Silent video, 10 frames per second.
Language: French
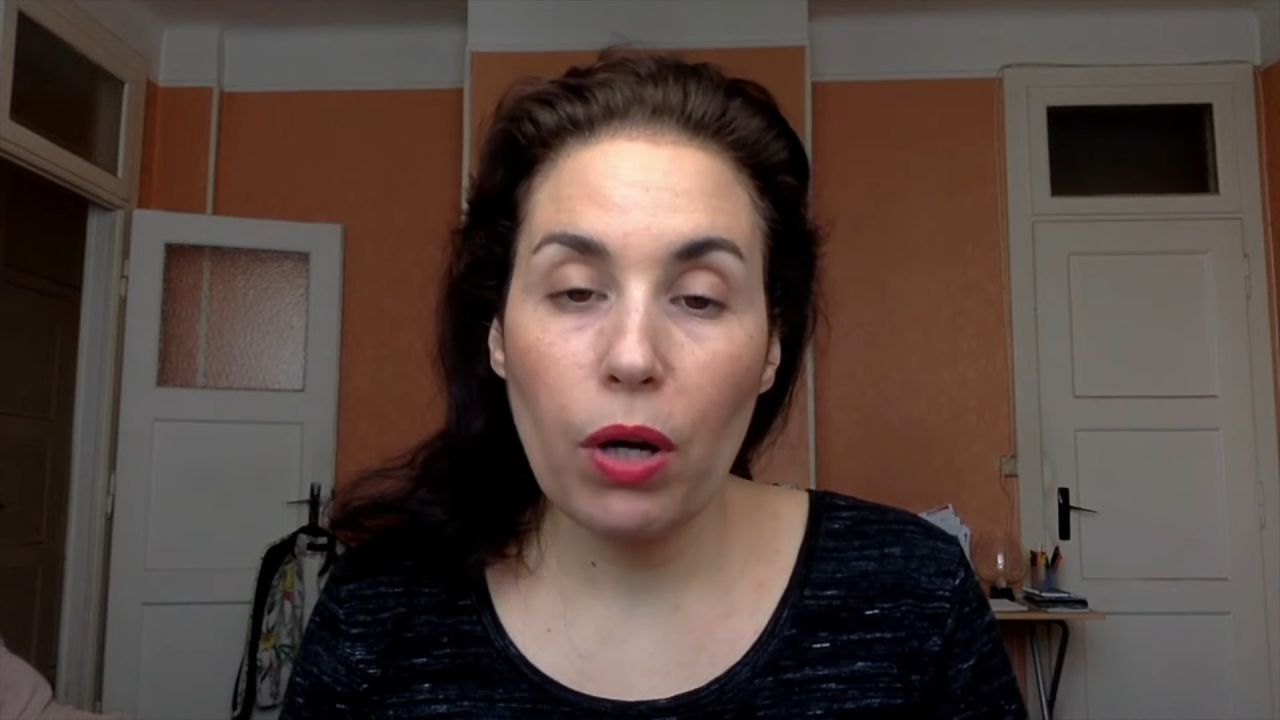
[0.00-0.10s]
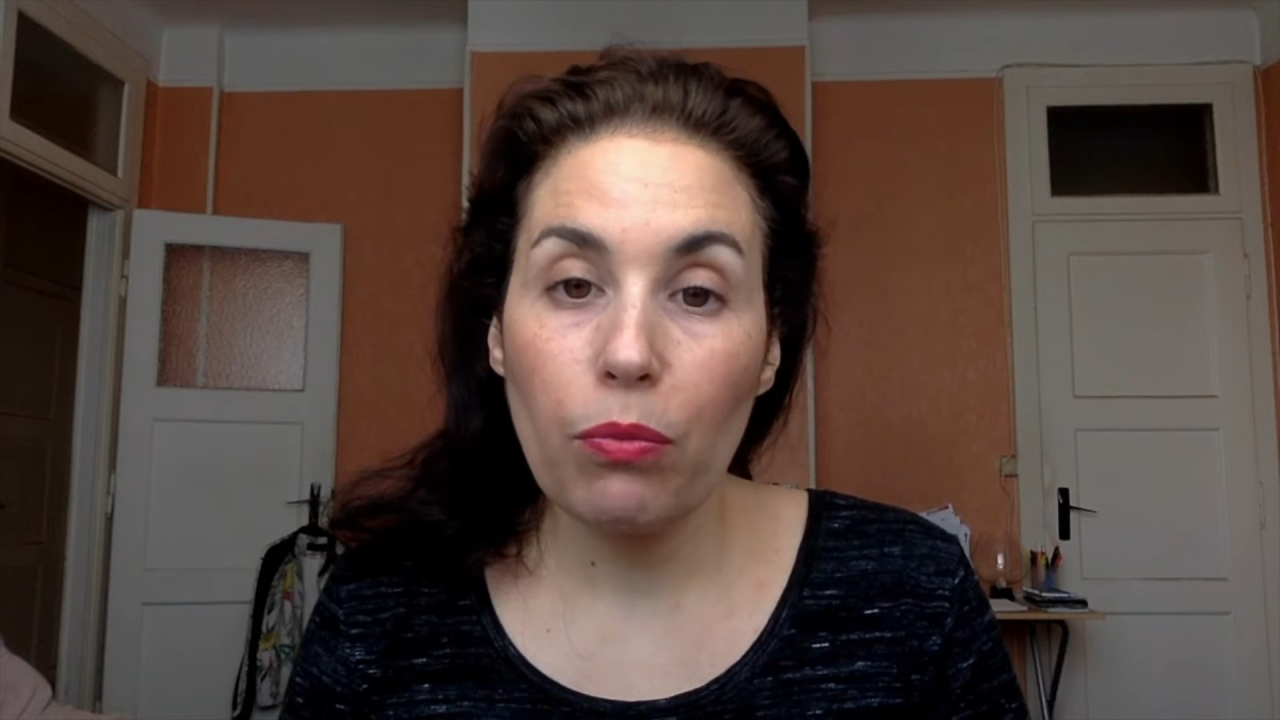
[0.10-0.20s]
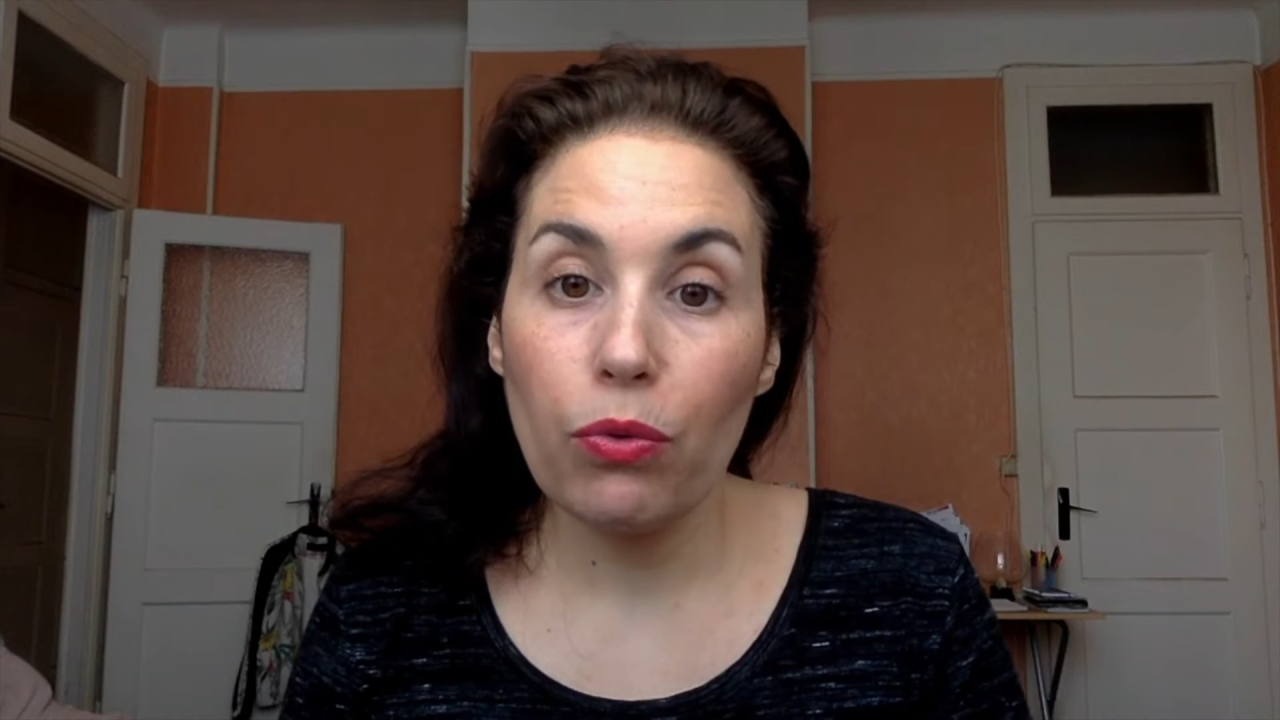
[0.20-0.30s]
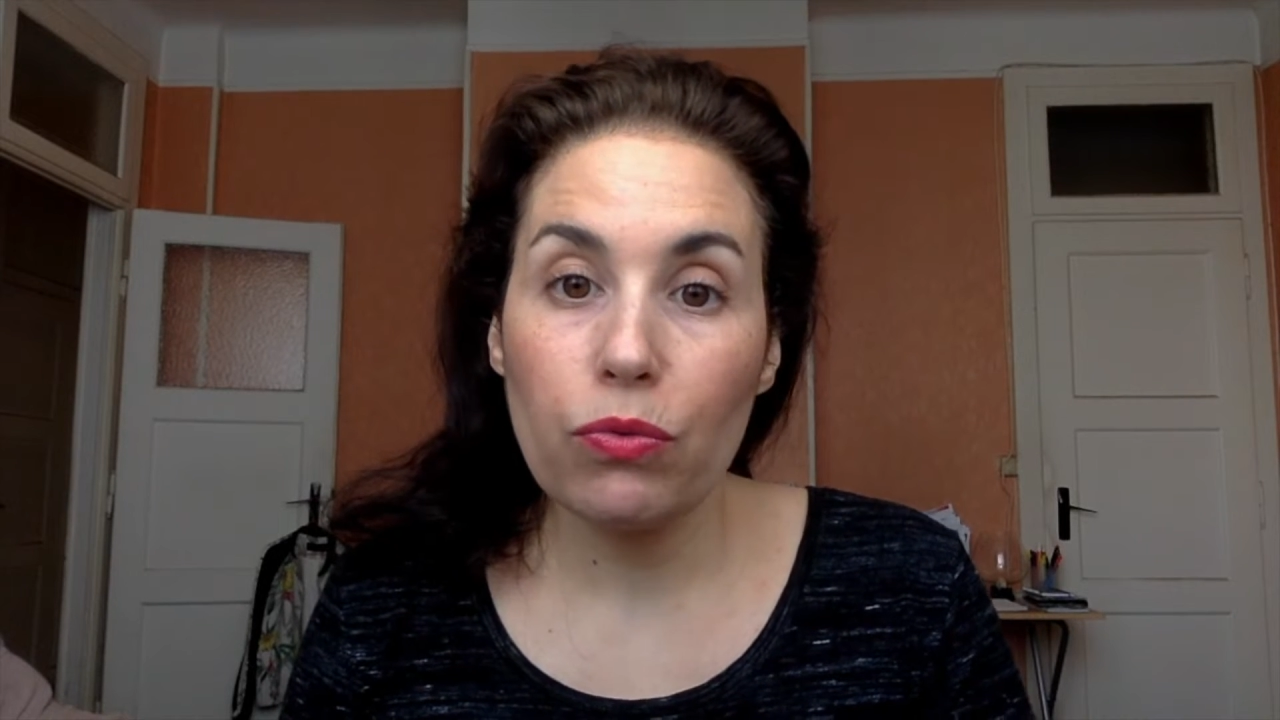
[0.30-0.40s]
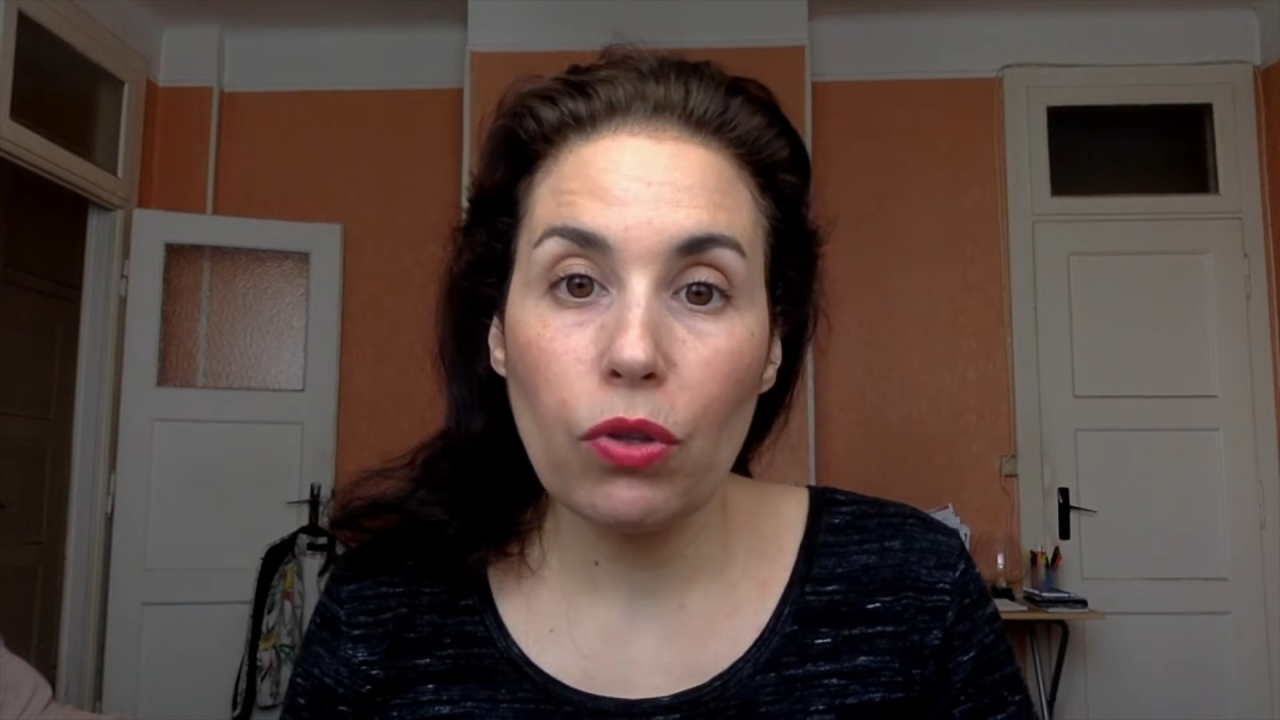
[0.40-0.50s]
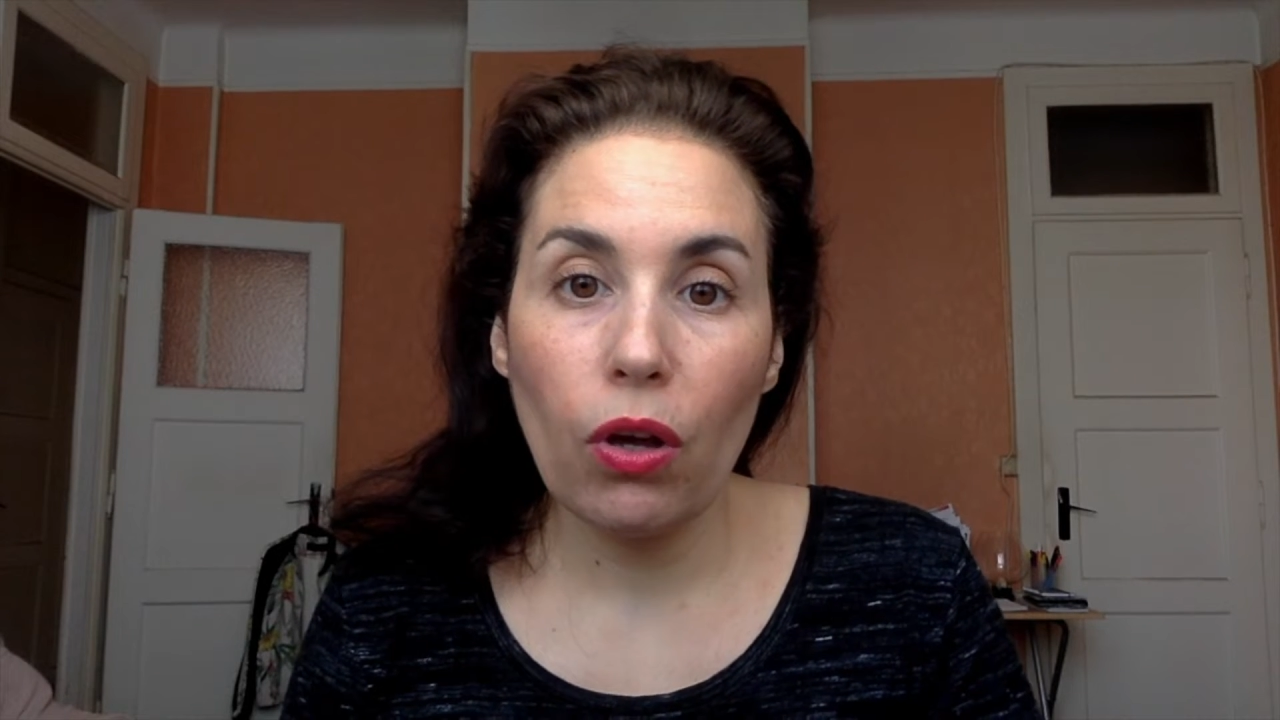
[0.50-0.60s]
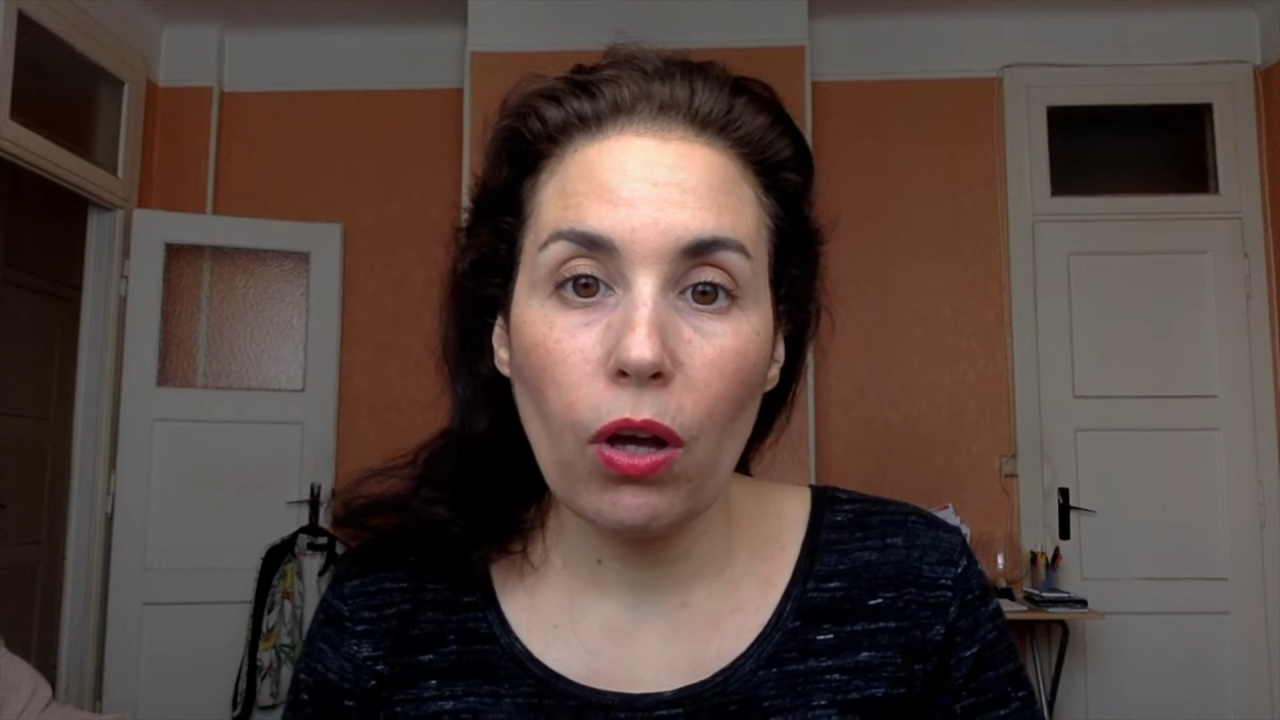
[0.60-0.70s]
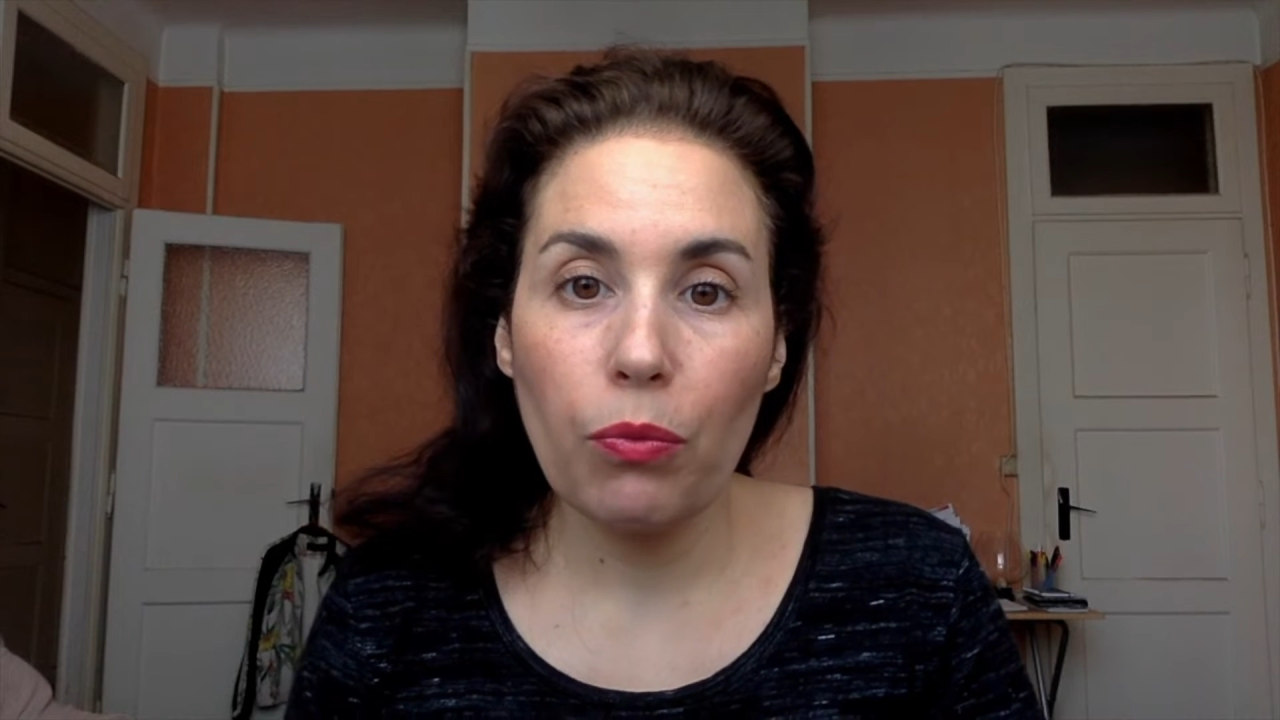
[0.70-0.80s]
un bronzer.